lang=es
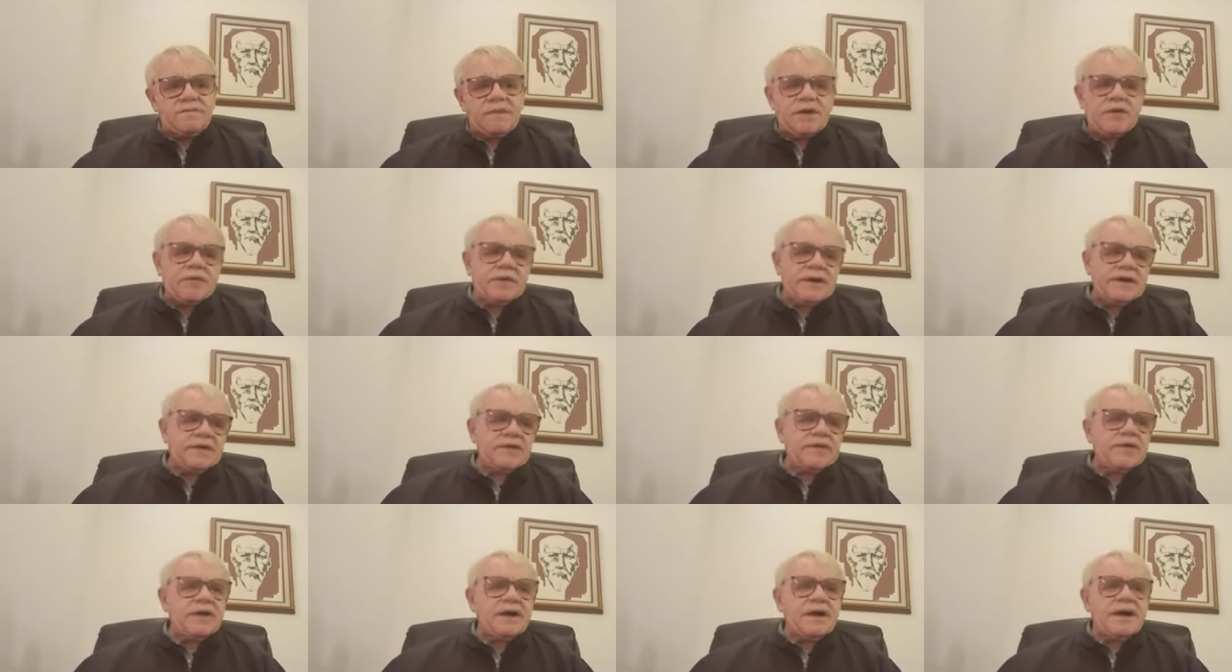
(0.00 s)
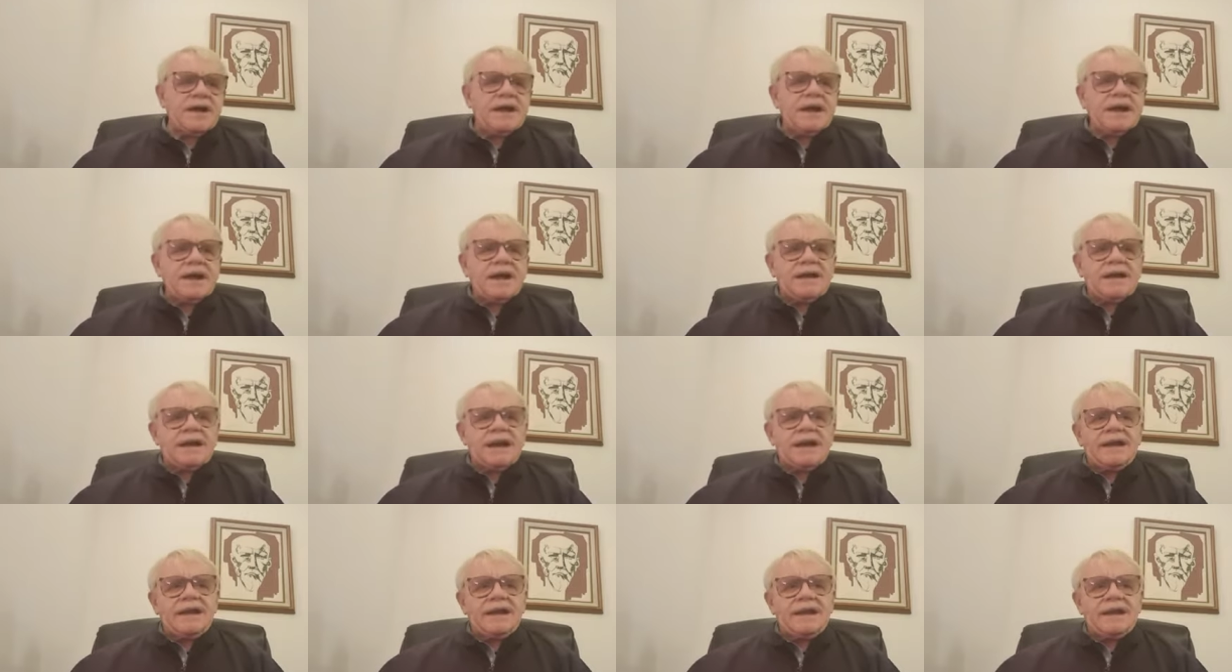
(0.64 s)
Pero bueno,
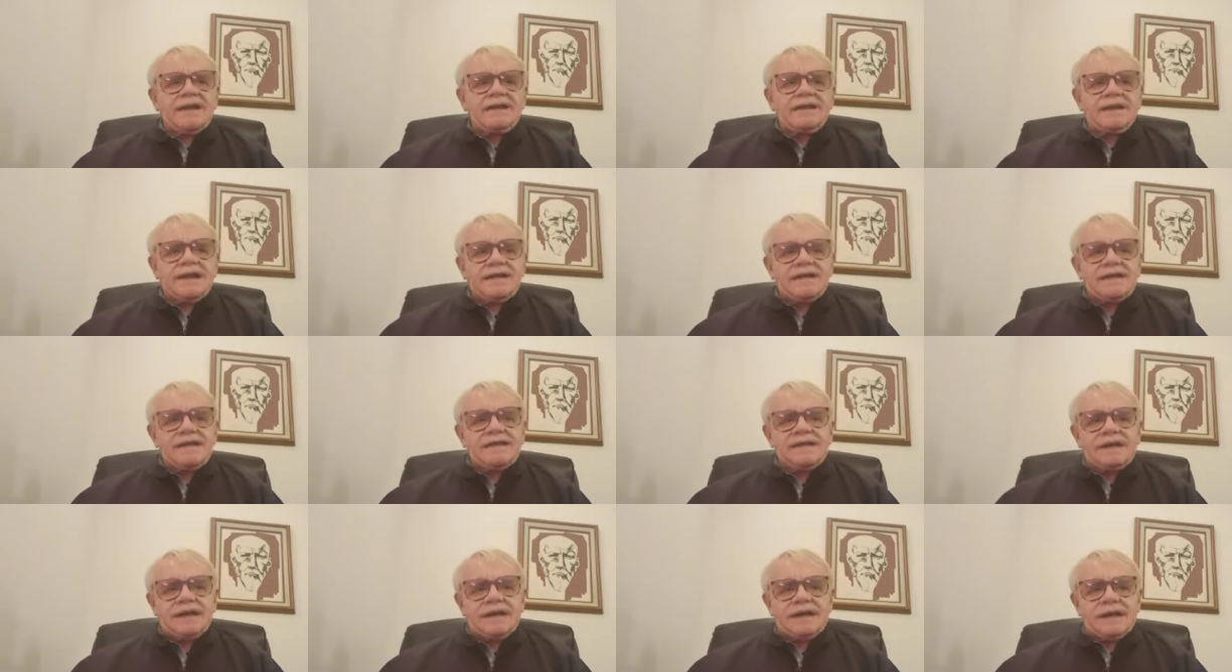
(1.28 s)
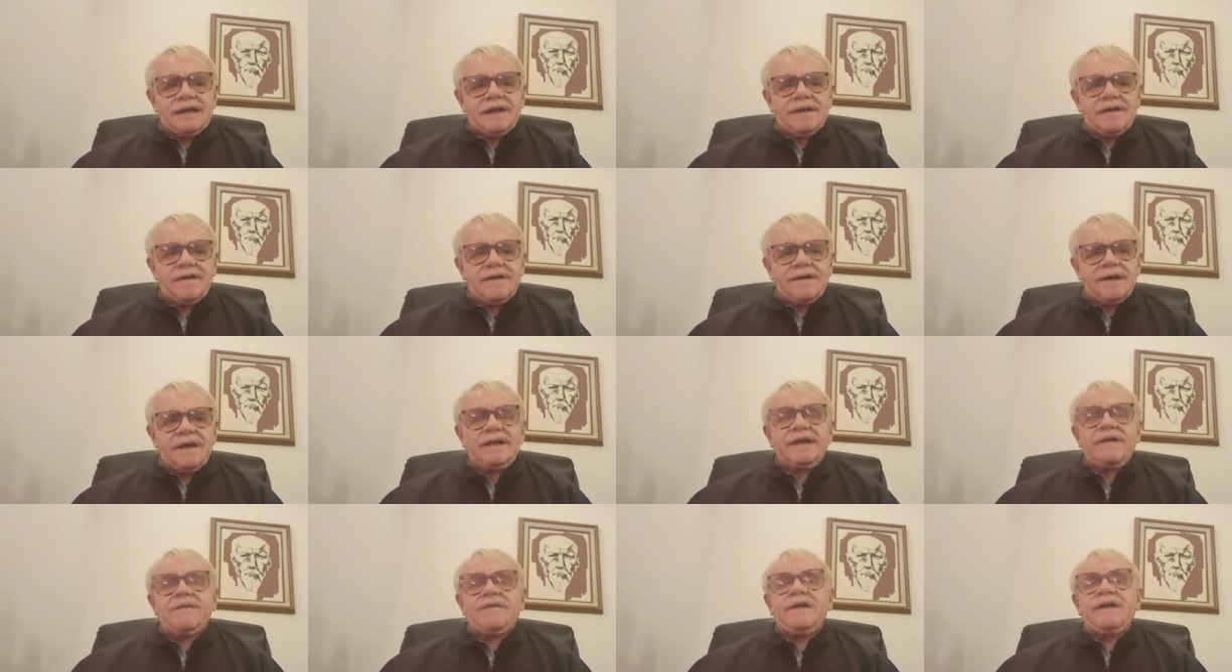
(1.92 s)
la leyenda dice que,
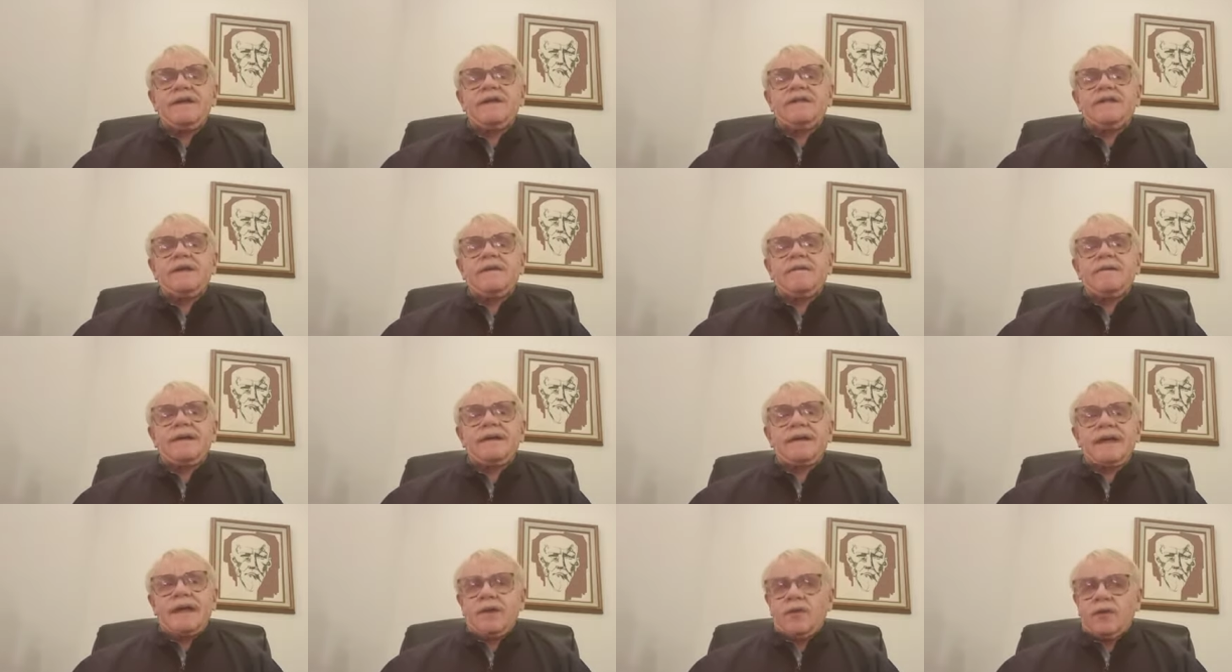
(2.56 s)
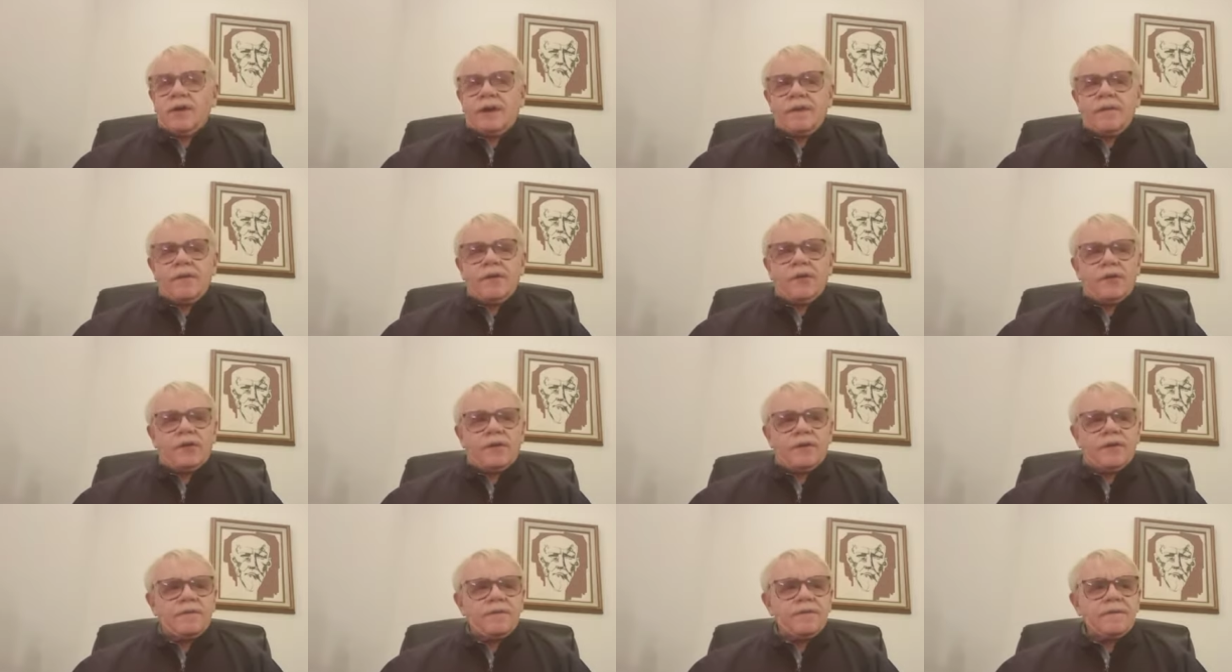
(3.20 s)
en definitiva, y a lo que
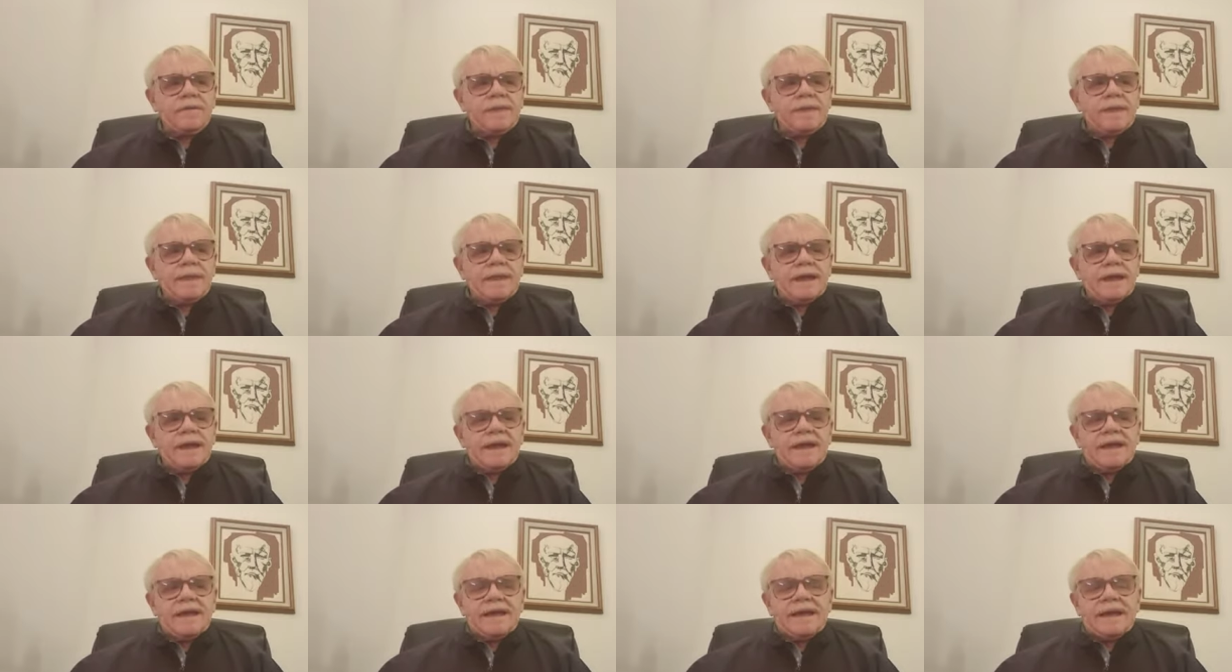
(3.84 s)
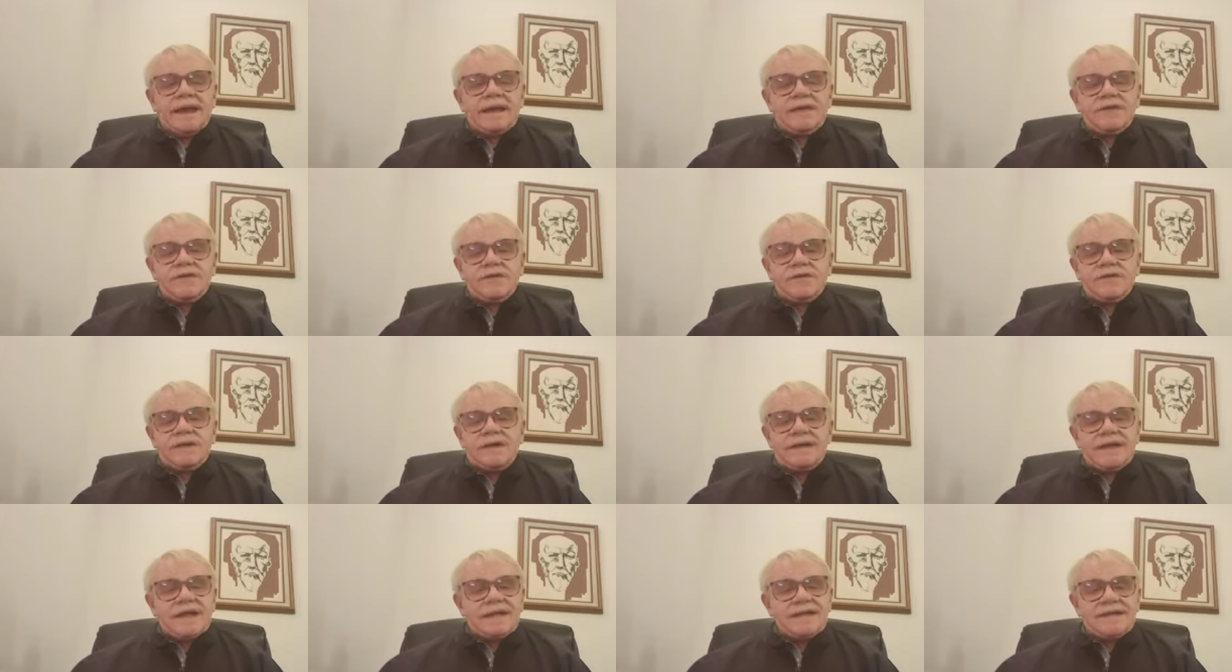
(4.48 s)
voy, que hay
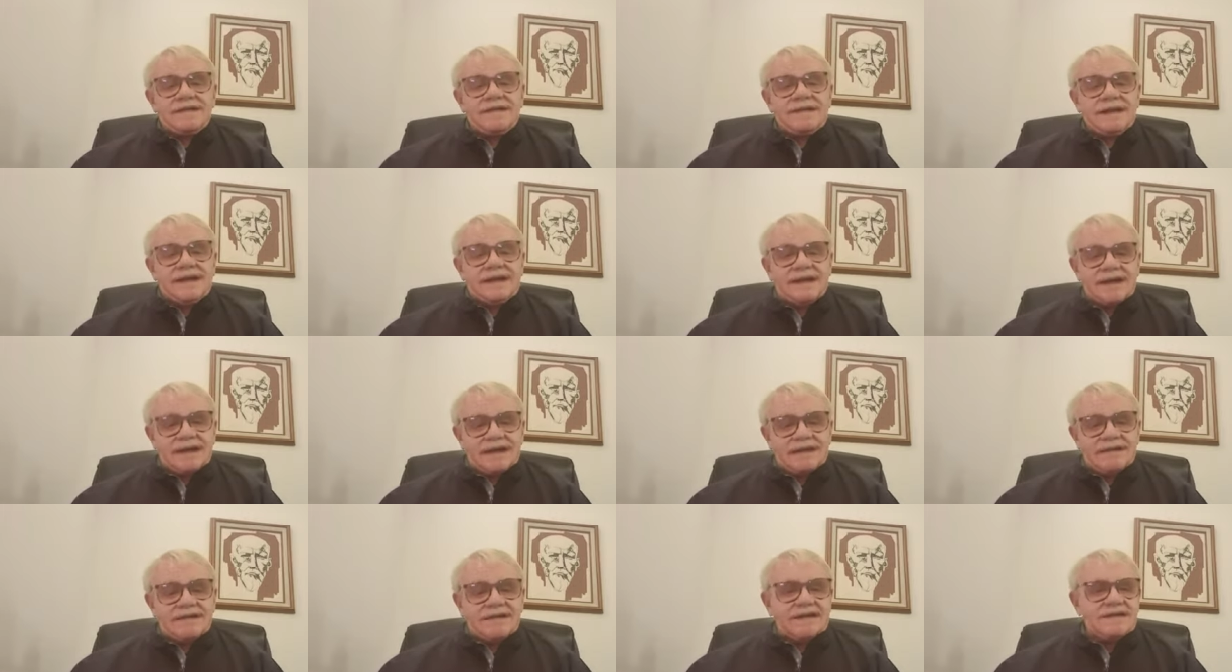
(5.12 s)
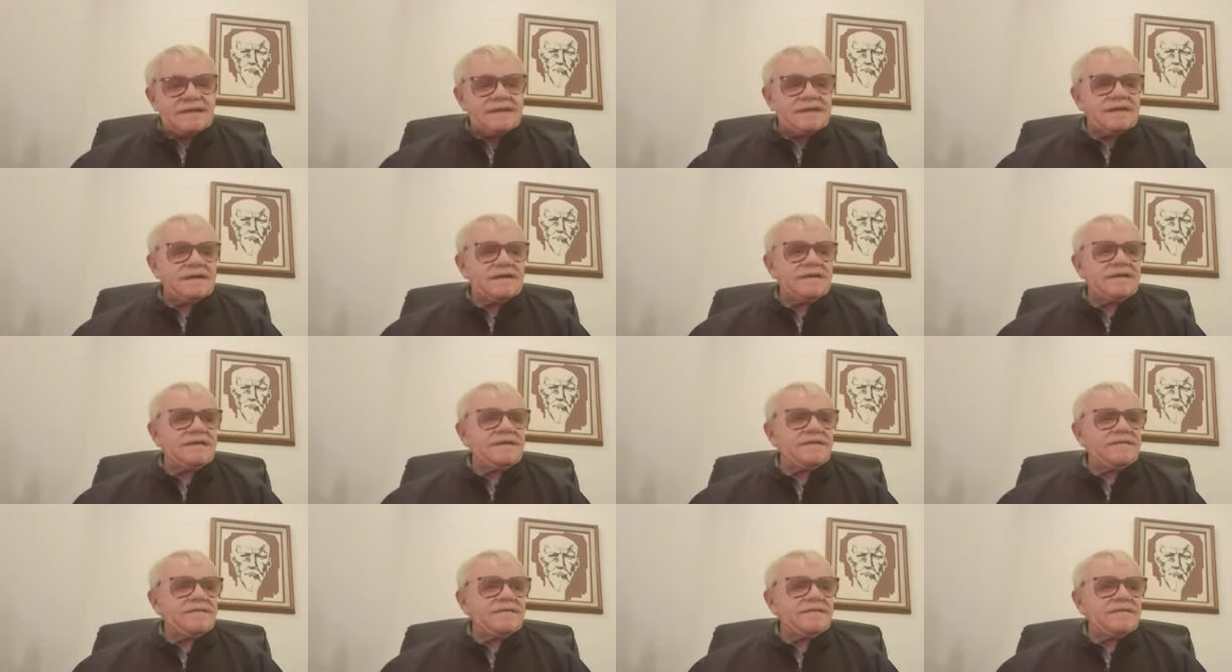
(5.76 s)
sociedades secretas